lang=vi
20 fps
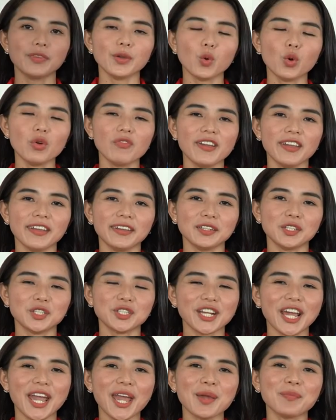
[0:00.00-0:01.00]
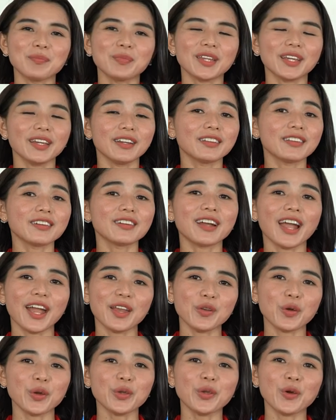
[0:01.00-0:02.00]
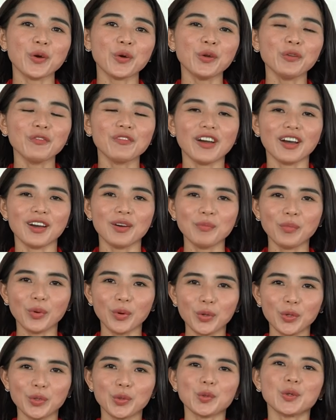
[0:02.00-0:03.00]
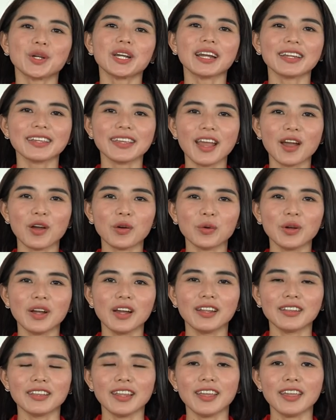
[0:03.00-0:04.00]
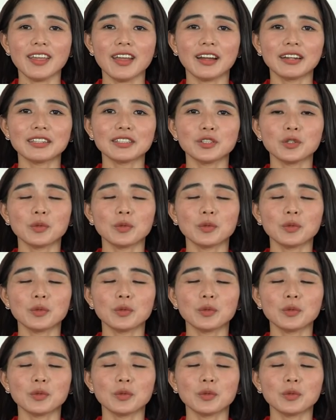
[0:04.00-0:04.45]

Thưa quý vị, trẻ em thì thường hay nói dối và ở mỗi độ tuổi khác nhau thì à,